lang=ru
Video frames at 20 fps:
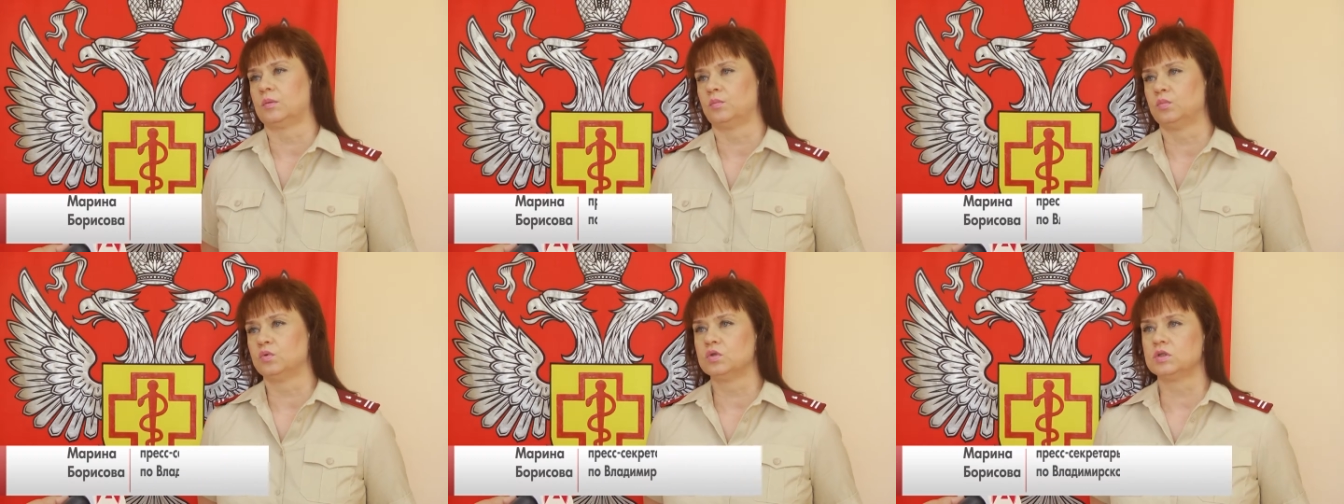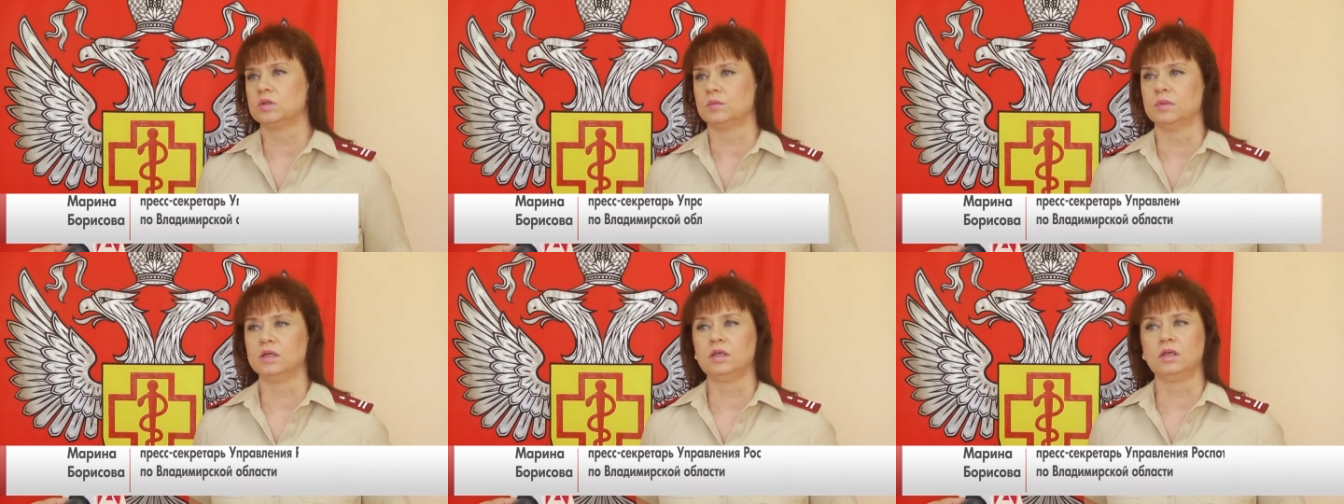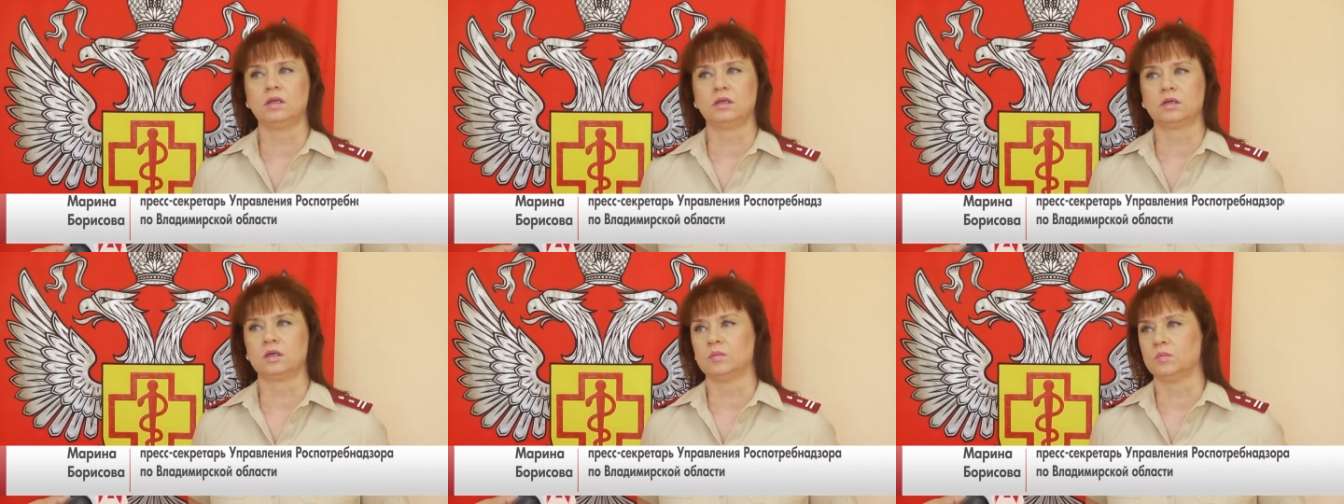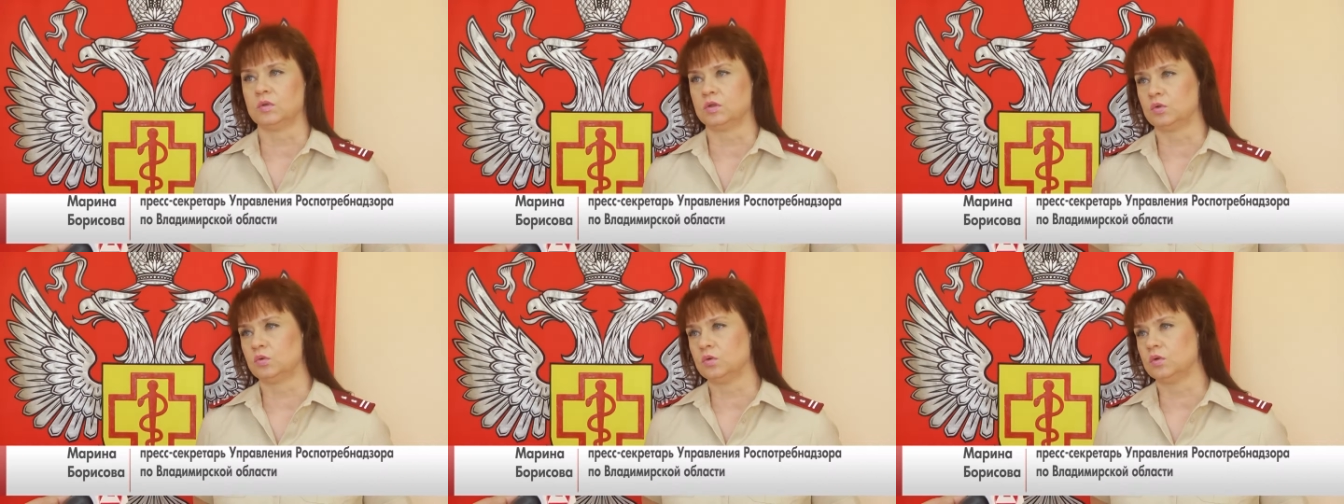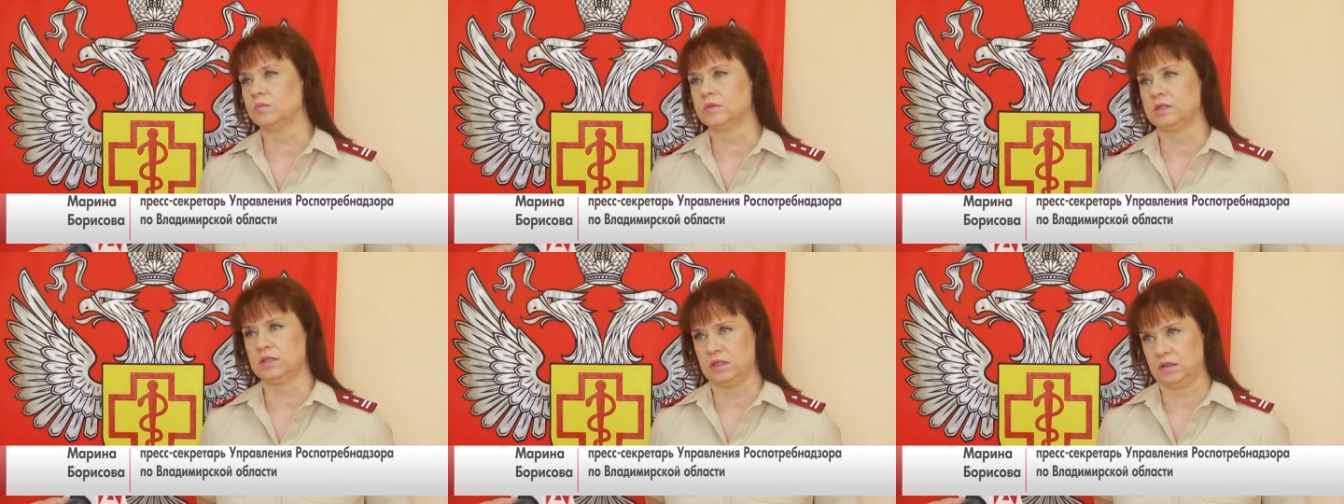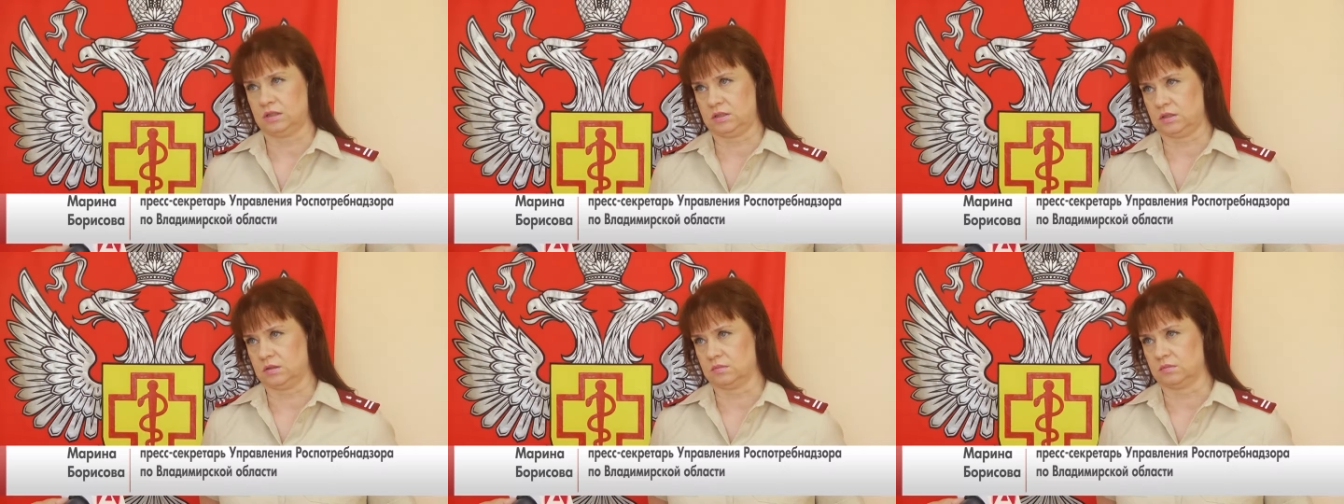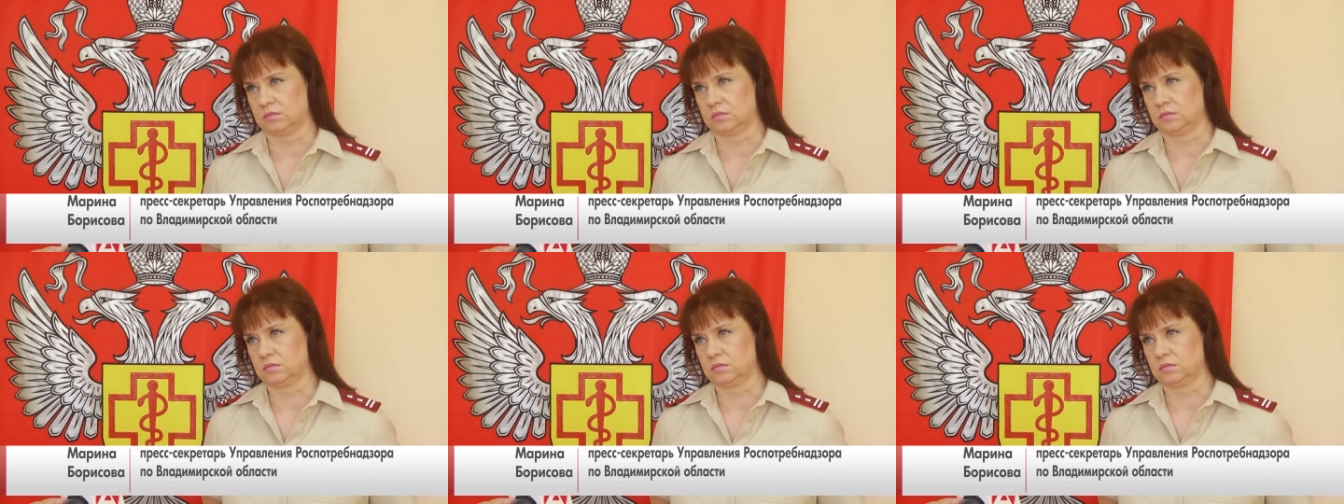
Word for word: арбузы мы не рекомендуем детям